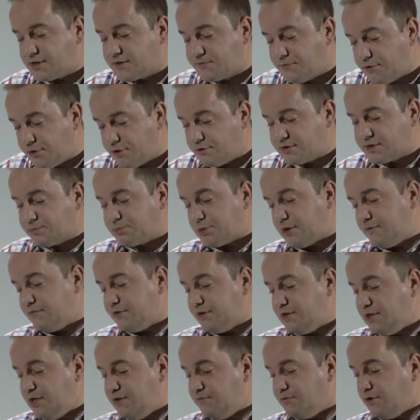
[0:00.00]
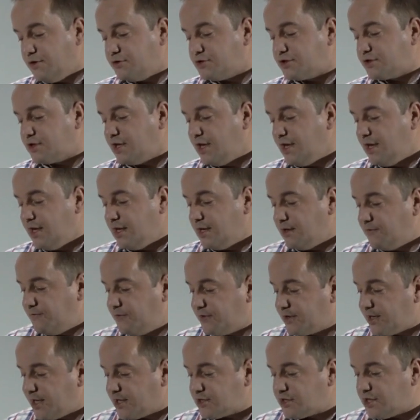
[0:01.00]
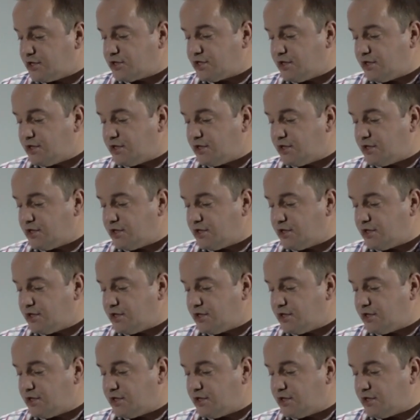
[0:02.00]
swoją sprawiedliwość. Wyraża